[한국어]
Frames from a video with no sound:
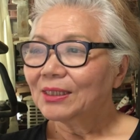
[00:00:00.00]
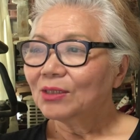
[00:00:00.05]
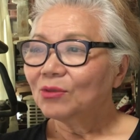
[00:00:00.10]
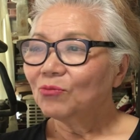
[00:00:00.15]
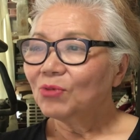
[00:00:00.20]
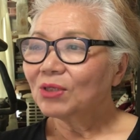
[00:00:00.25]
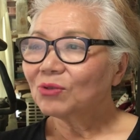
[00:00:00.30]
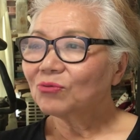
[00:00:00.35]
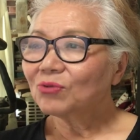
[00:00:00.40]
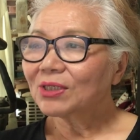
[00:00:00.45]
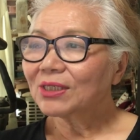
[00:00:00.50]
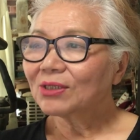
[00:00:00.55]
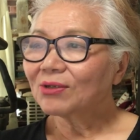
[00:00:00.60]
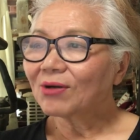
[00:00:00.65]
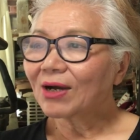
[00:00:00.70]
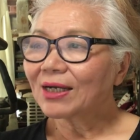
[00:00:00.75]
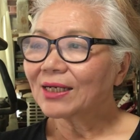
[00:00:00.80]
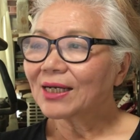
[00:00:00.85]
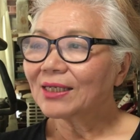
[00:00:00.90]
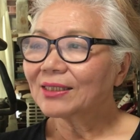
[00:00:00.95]
외국인
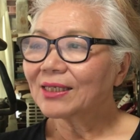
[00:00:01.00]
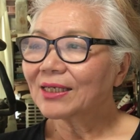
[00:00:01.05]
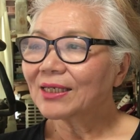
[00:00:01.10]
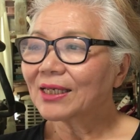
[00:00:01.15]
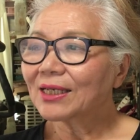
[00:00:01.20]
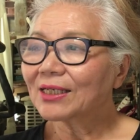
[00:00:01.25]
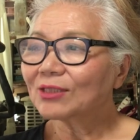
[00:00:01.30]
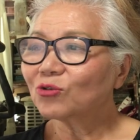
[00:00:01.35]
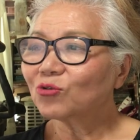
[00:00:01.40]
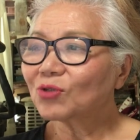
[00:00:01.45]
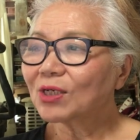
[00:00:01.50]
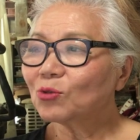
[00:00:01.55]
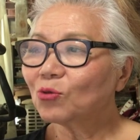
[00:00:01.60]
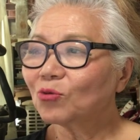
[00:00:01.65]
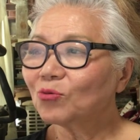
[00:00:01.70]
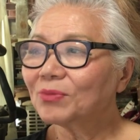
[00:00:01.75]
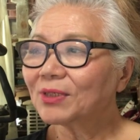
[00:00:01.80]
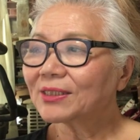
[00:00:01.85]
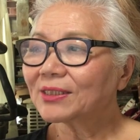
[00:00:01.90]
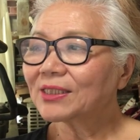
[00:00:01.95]
관광객에게 추가
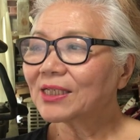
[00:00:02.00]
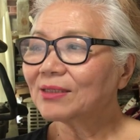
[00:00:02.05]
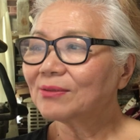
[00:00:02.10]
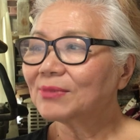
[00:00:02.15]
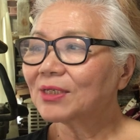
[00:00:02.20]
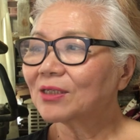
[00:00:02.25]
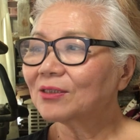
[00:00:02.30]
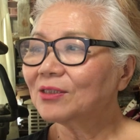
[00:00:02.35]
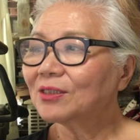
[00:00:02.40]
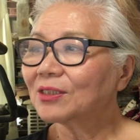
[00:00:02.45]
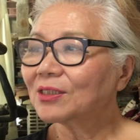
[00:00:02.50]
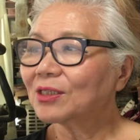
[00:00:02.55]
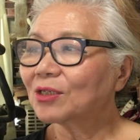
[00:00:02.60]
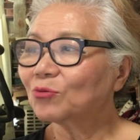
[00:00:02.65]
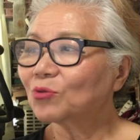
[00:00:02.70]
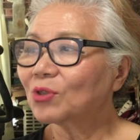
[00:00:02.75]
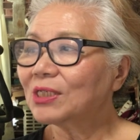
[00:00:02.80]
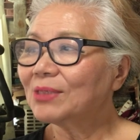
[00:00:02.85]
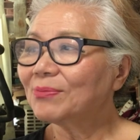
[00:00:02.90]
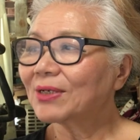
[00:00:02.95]
요금이나 세금을 걷는
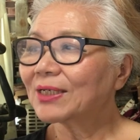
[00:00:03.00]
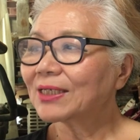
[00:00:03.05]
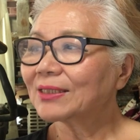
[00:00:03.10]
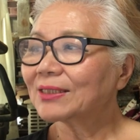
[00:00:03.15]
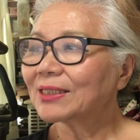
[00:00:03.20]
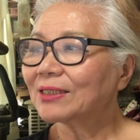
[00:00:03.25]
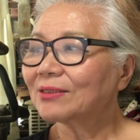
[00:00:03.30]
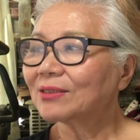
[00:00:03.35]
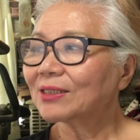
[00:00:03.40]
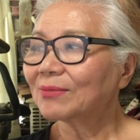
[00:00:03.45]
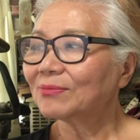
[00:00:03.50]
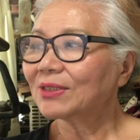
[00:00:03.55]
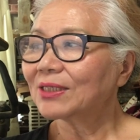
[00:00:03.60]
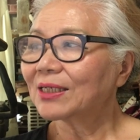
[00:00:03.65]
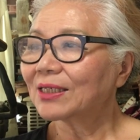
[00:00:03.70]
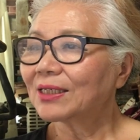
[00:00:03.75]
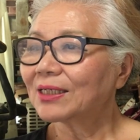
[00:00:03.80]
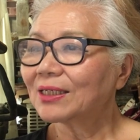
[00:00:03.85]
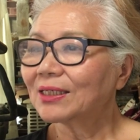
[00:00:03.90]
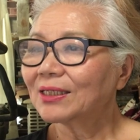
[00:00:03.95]
경우도 일반화된 듯
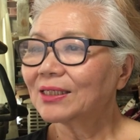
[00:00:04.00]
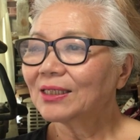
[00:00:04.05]
합니다.